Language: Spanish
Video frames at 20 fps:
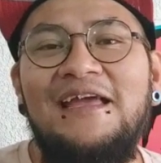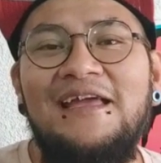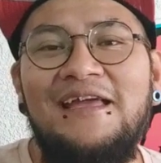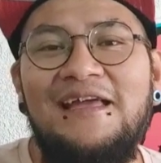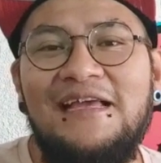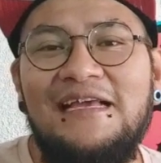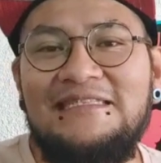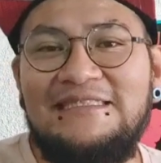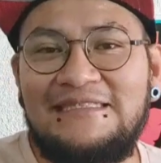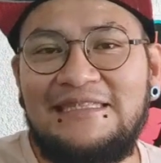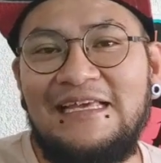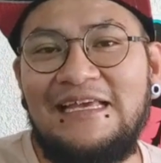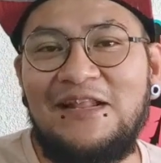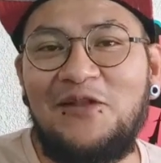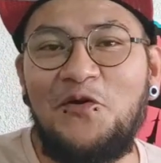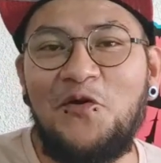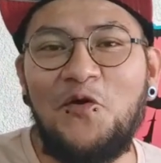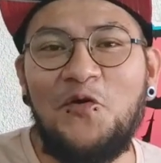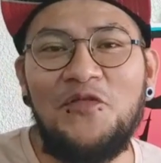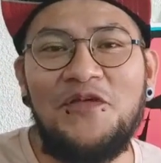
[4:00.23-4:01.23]
eh, este
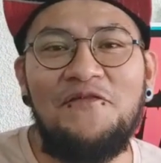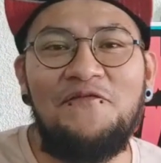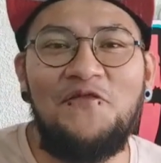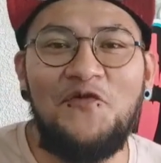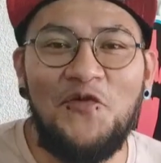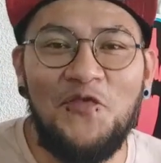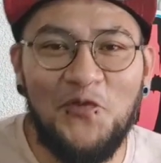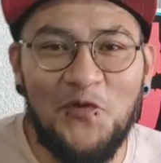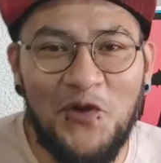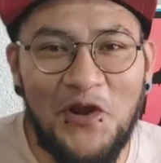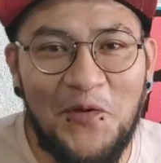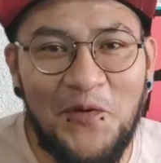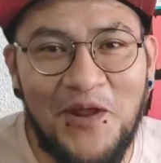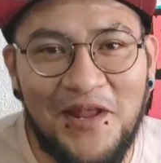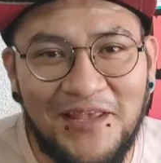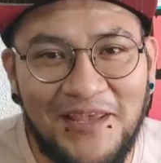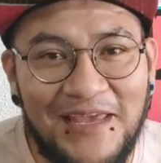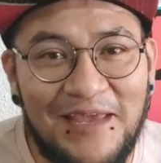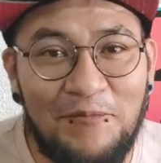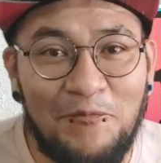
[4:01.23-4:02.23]
logo de fondo, la
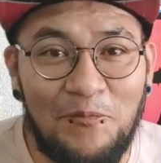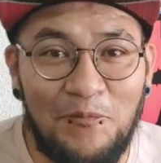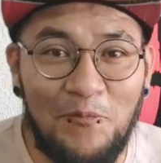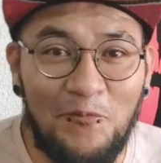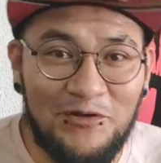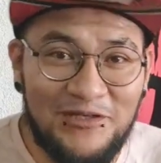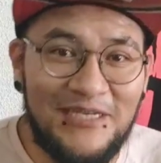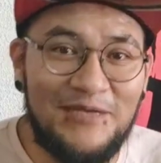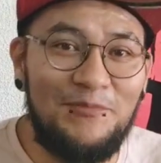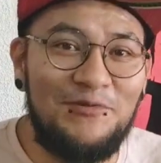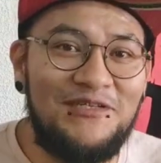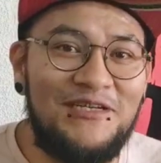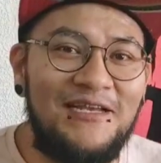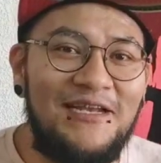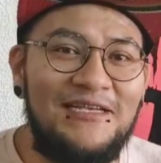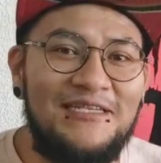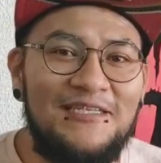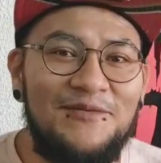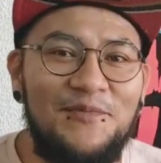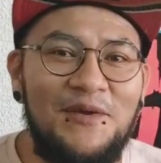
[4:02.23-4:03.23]
verdad que muchas, muchas
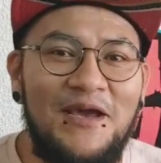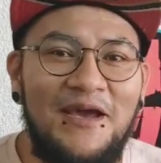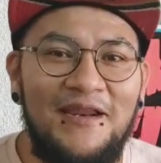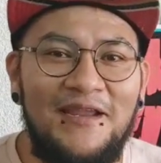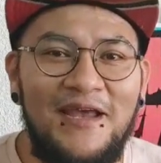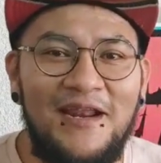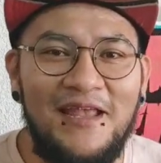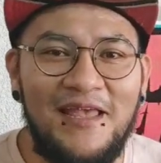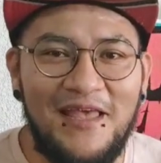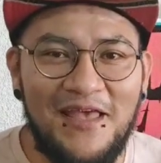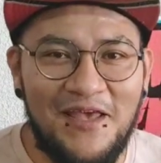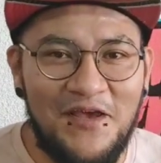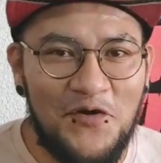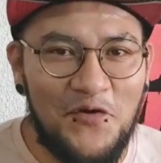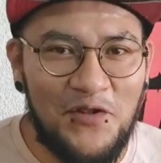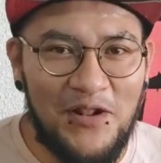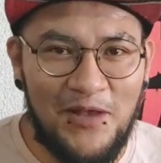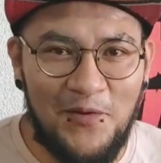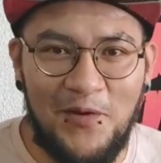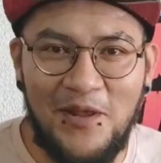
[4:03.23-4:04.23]
gracias a mi canal.
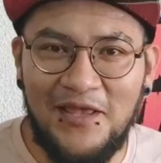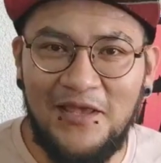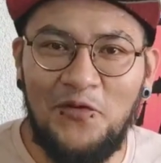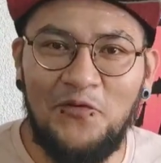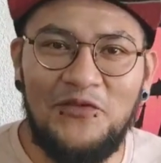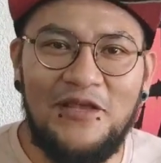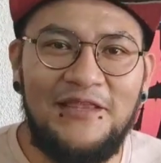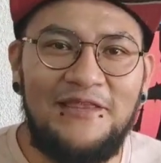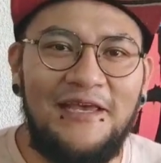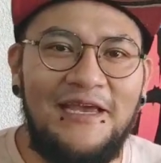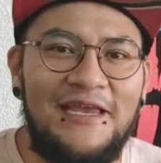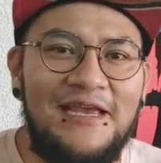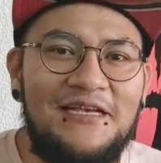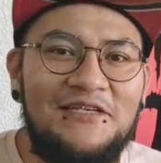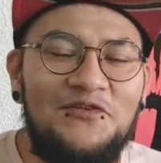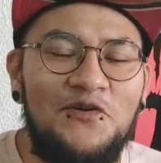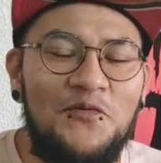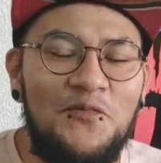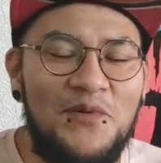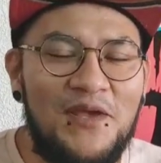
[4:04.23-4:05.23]
La verdad que un
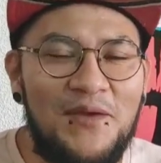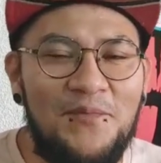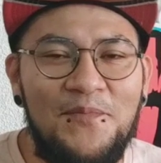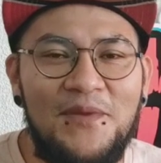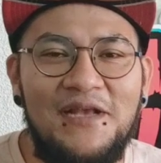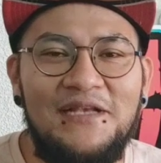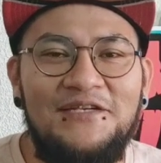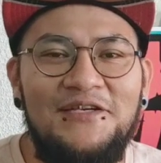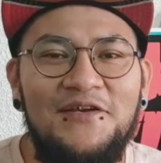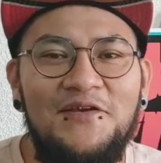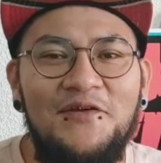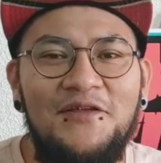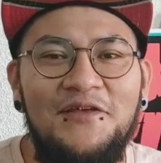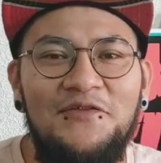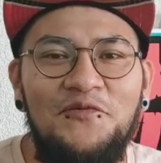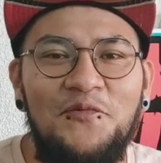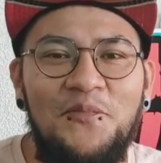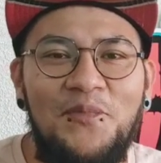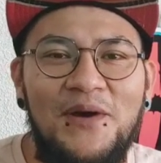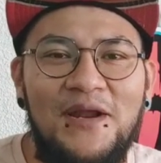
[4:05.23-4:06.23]
detallazo bien, bien chido de
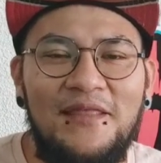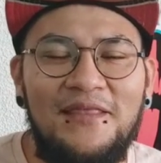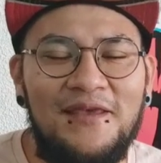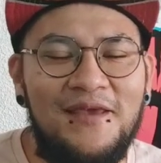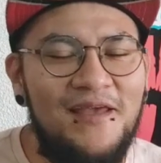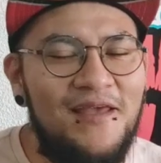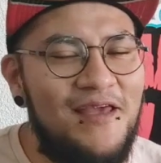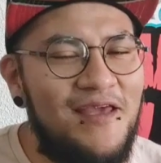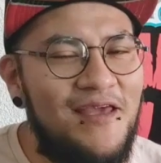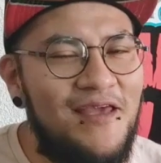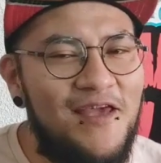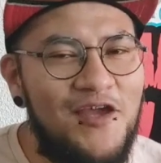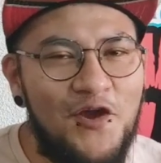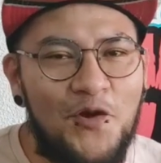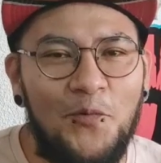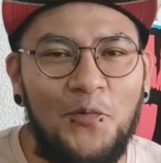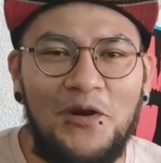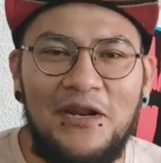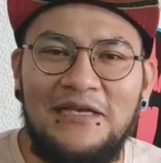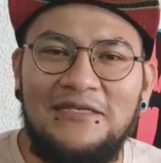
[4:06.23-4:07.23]
tu parte. Y
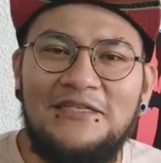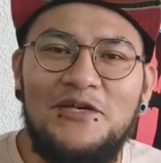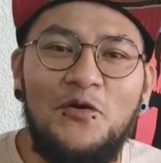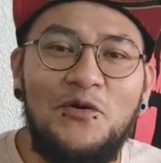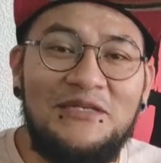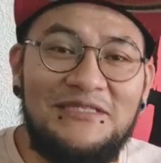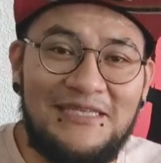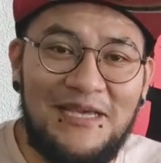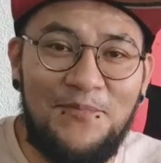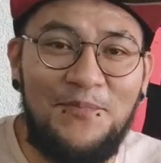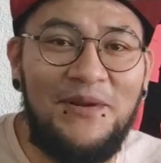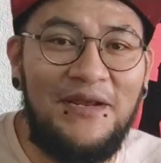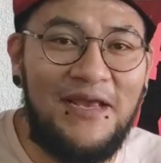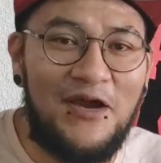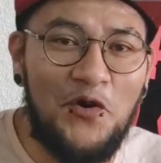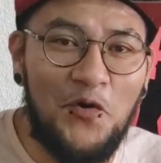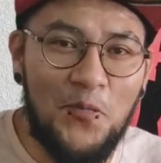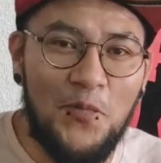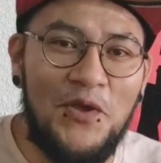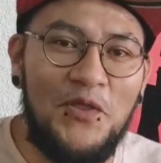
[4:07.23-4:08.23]
como les digo, y siempre
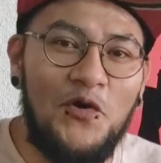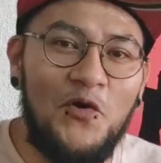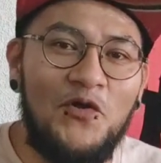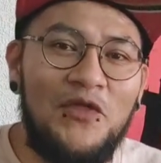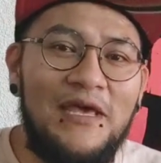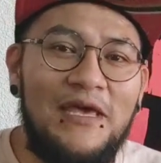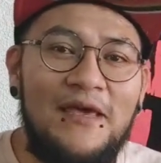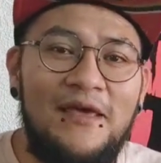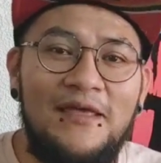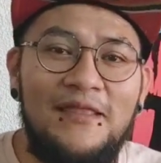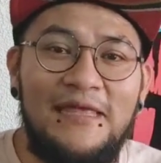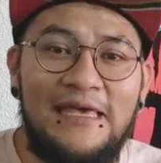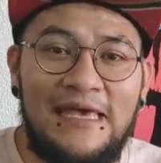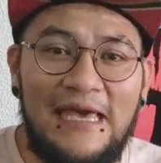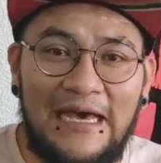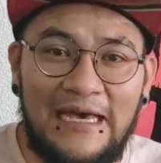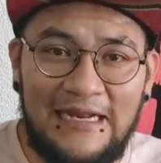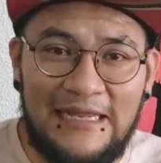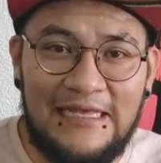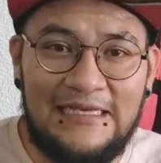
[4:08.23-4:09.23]
que hago un video
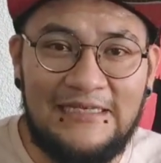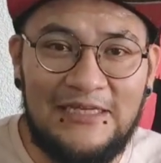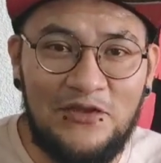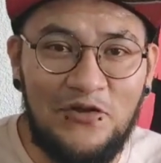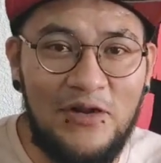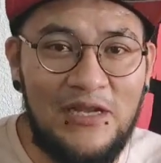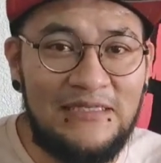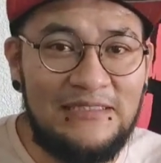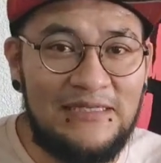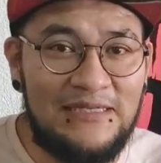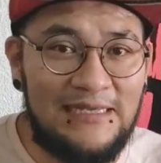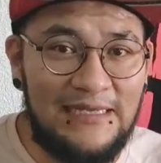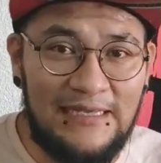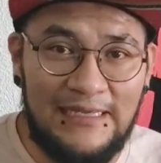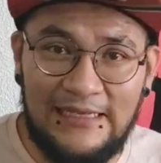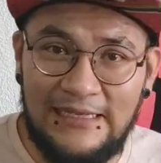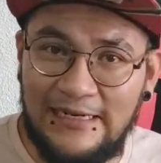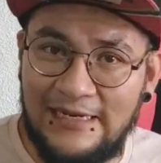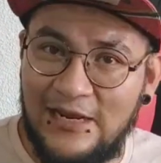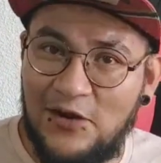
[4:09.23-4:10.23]
de, agradeciéndoles,
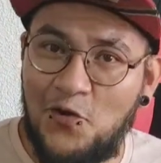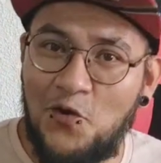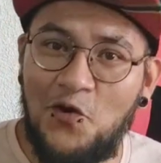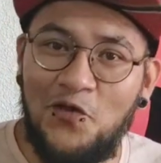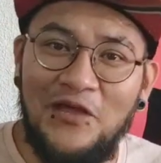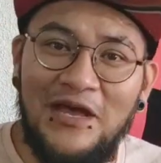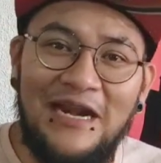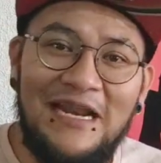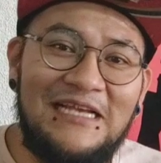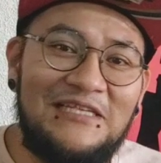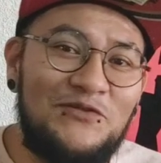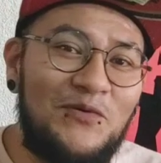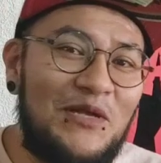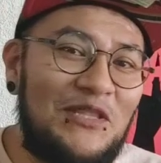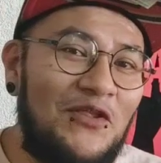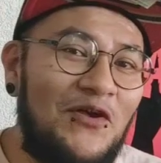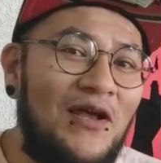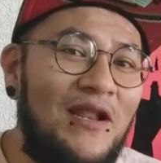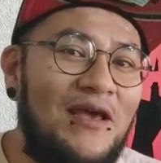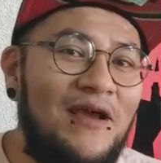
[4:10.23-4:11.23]
recordarles ¿no?
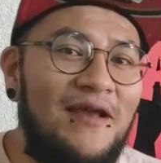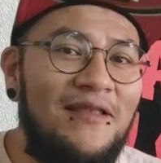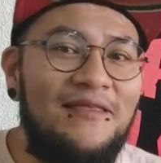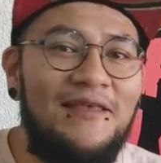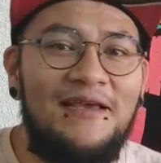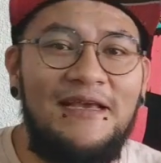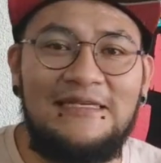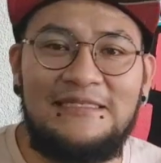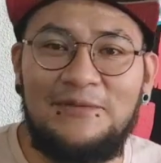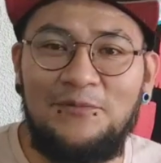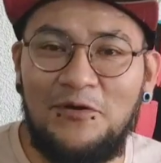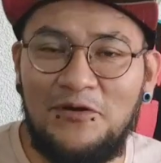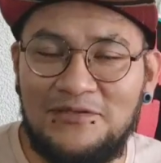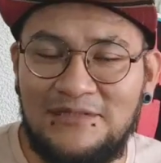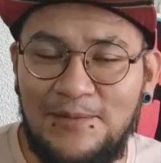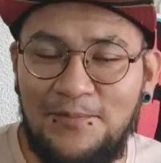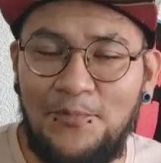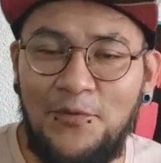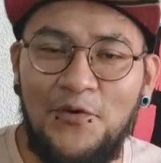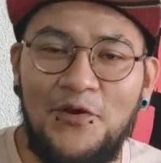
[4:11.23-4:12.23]
a toda la gente que siempre
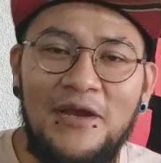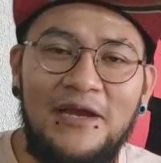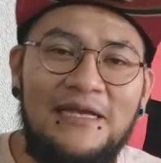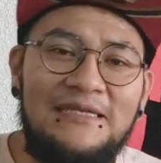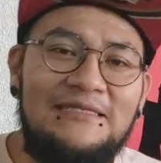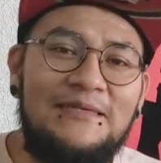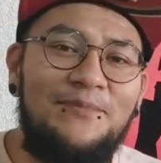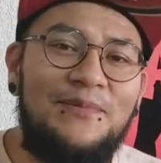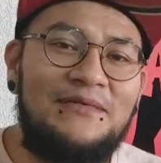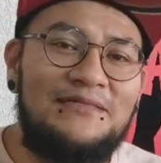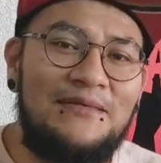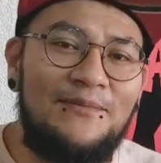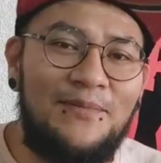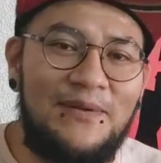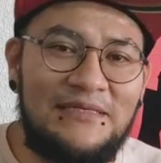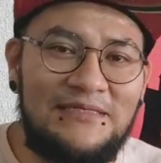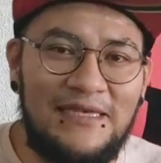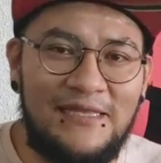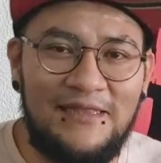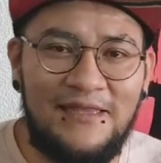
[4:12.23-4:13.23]
nos apoya, que siempre está
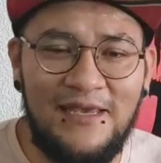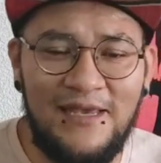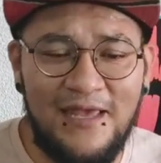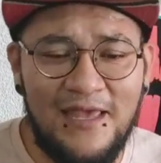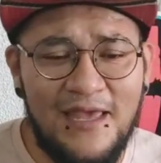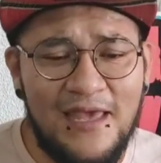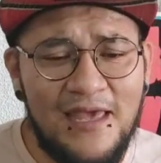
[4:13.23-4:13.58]
presente,